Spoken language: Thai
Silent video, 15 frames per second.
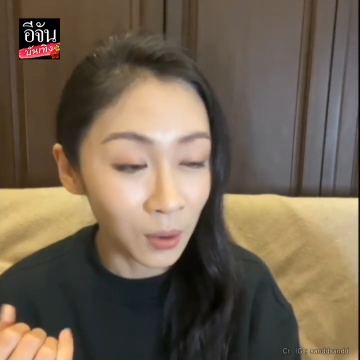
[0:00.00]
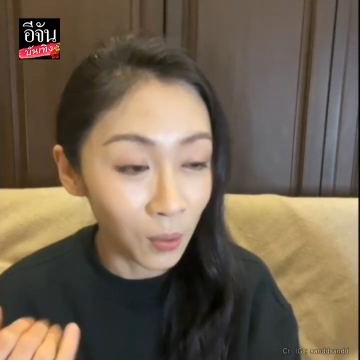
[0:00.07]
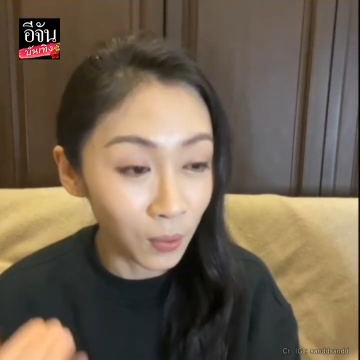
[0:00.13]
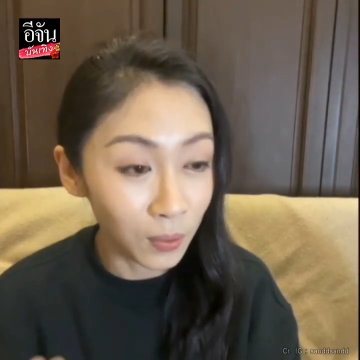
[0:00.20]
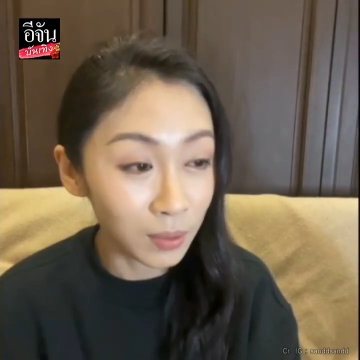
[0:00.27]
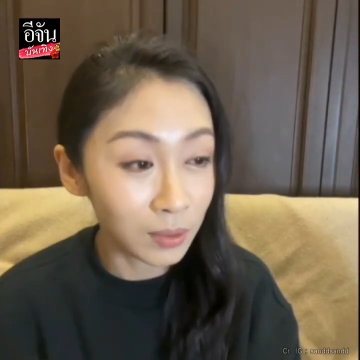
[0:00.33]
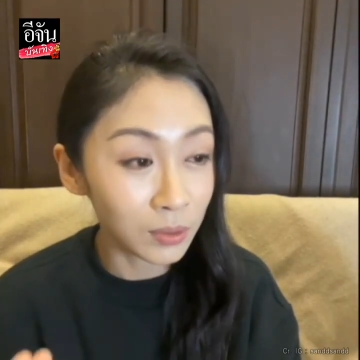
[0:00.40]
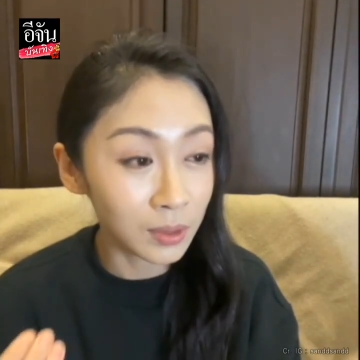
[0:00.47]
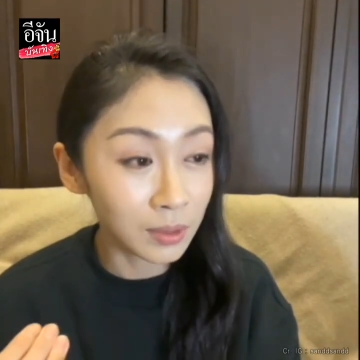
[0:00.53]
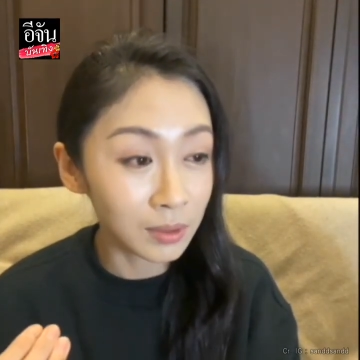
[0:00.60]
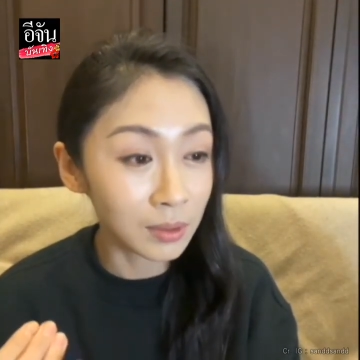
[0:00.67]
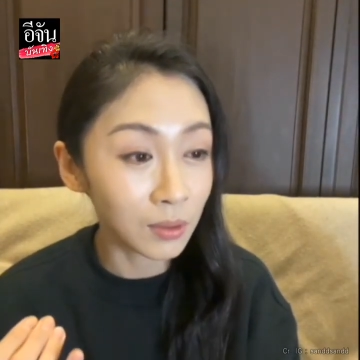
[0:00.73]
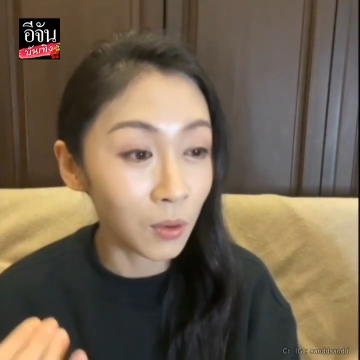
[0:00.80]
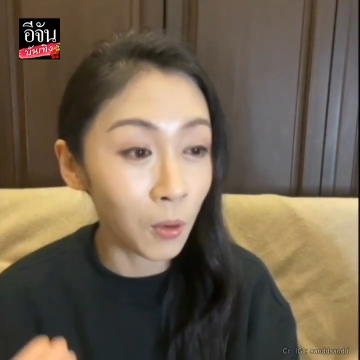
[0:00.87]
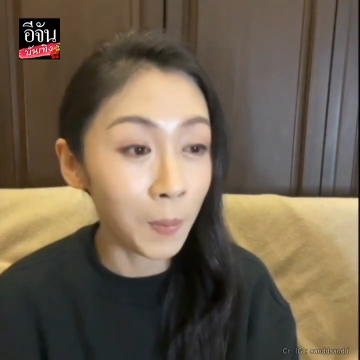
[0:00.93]
ทุก
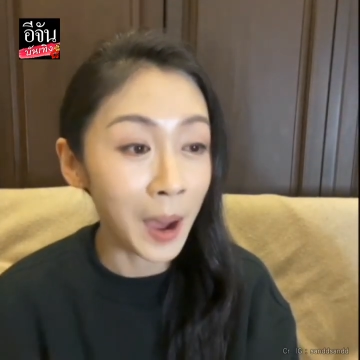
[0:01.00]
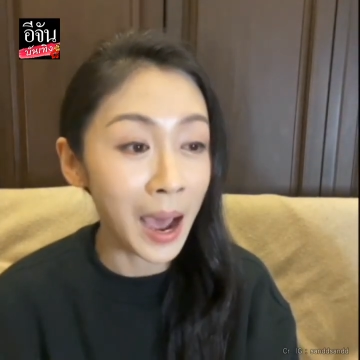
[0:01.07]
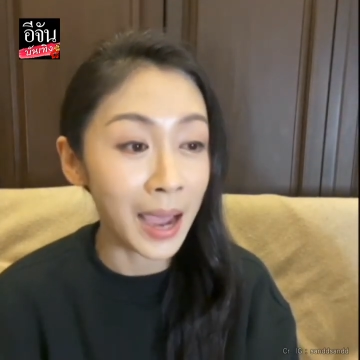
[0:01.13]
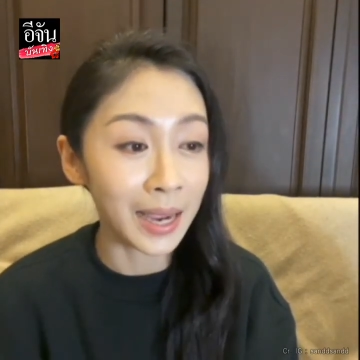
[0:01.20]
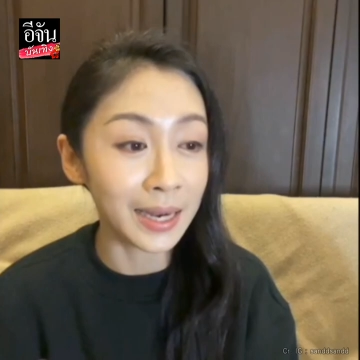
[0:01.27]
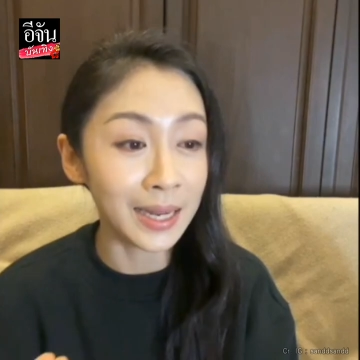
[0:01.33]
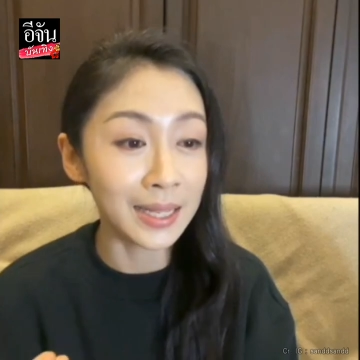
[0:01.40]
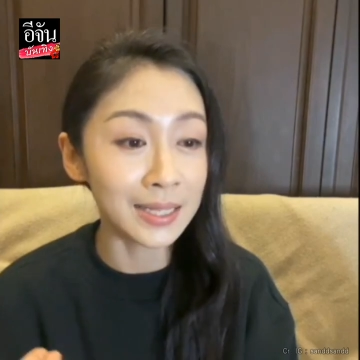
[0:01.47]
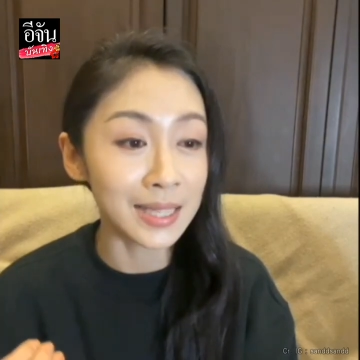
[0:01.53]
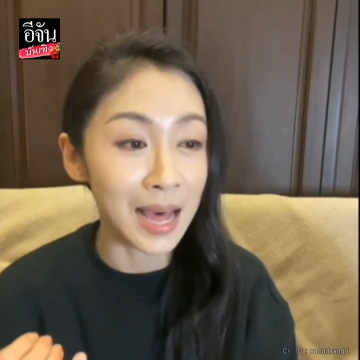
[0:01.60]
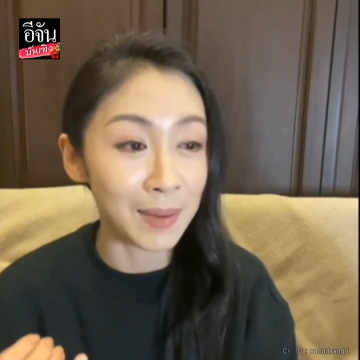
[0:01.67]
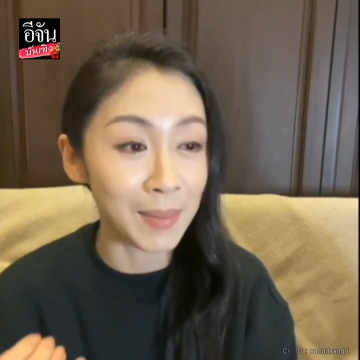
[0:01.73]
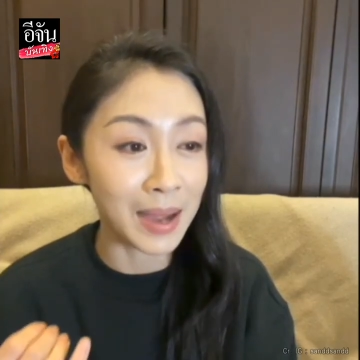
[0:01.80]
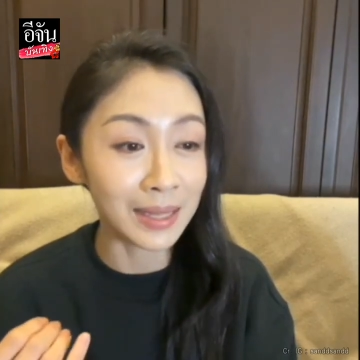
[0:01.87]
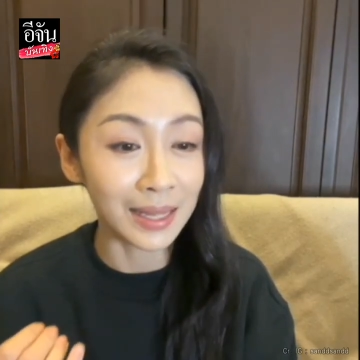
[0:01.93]
กู้ภัยที่
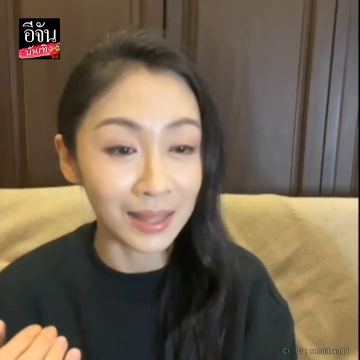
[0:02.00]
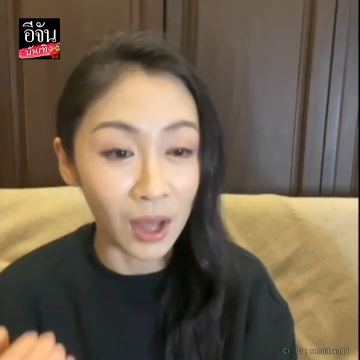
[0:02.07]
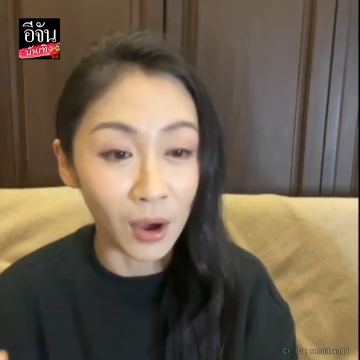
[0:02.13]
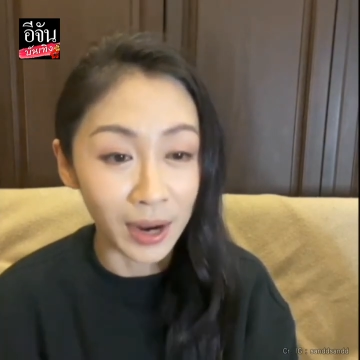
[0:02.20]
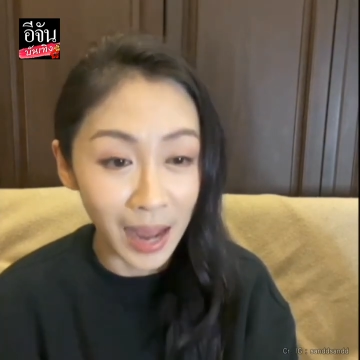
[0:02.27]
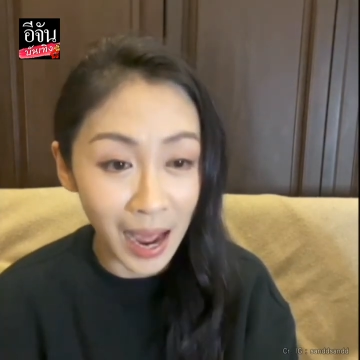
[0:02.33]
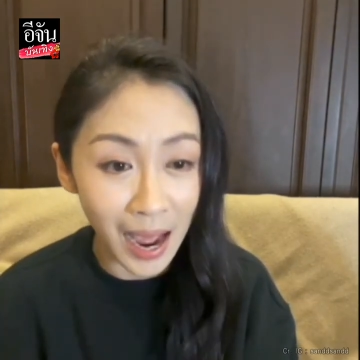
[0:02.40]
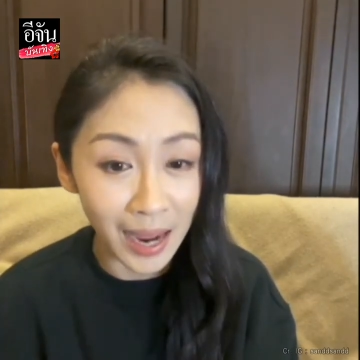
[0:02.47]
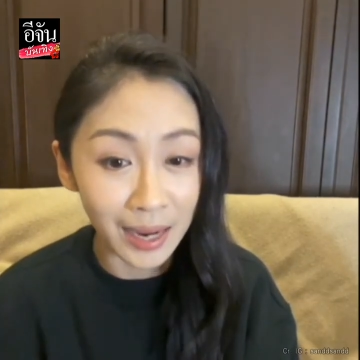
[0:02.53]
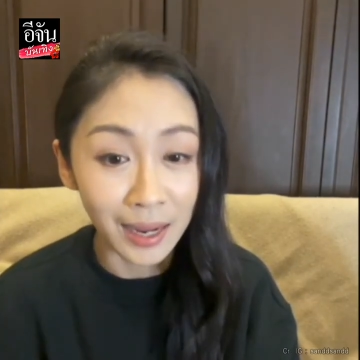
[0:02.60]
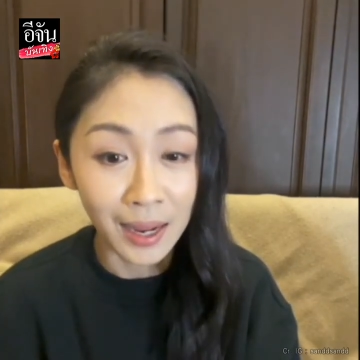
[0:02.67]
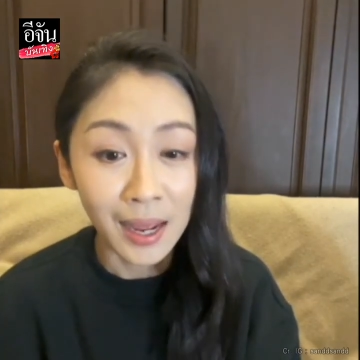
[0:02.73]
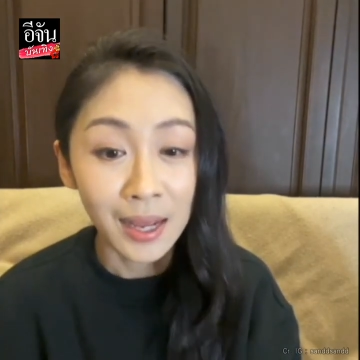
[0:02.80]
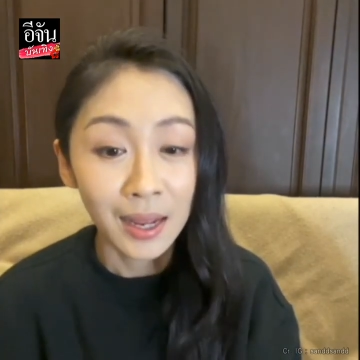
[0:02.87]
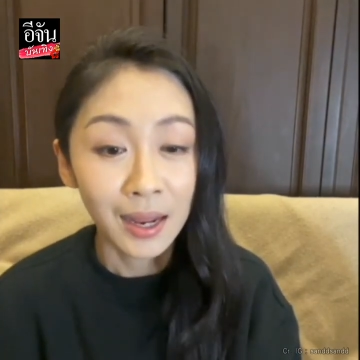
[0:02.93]
สามารถติดต่อได้
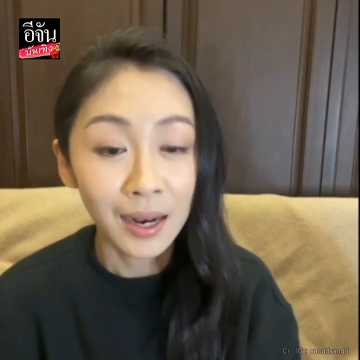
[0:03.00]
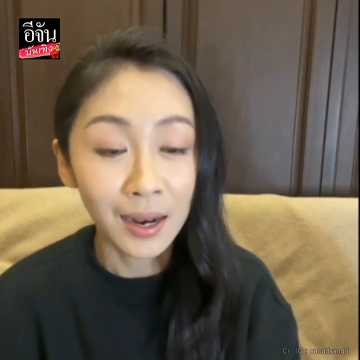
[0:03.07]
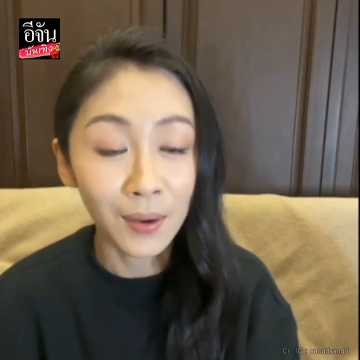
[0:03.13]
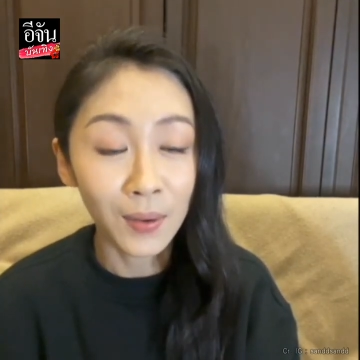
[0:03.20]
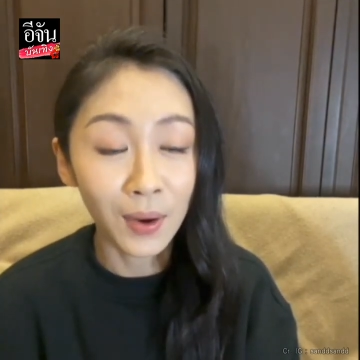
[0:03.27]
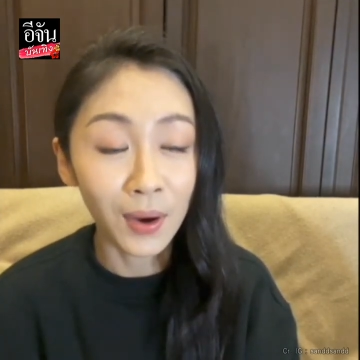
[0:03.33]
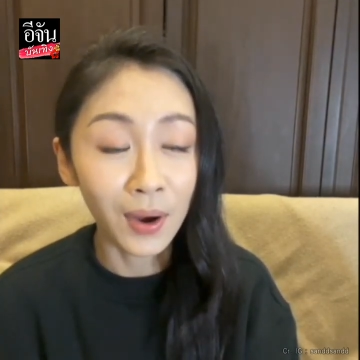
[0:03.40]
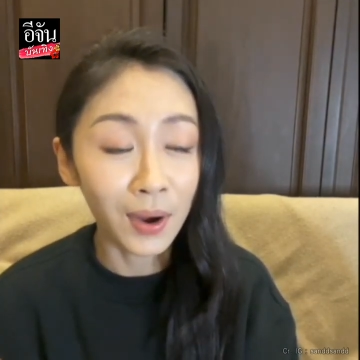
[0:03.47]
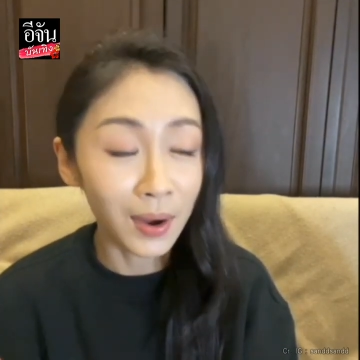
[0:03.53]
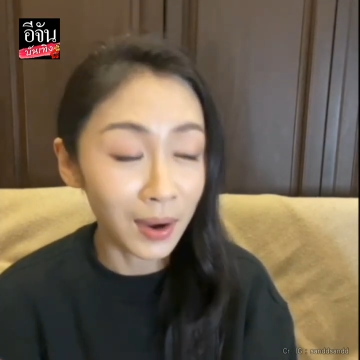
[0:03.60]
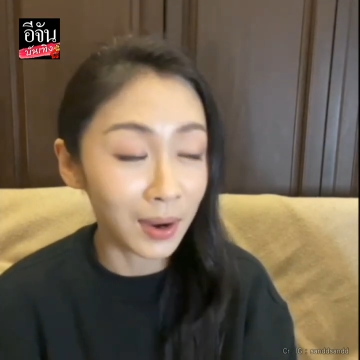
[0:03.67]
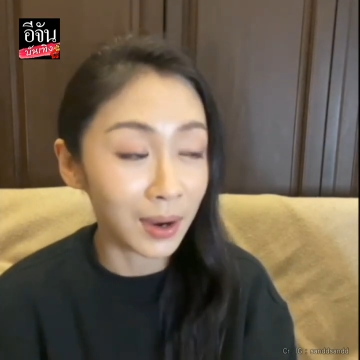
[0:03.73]
แล้วก็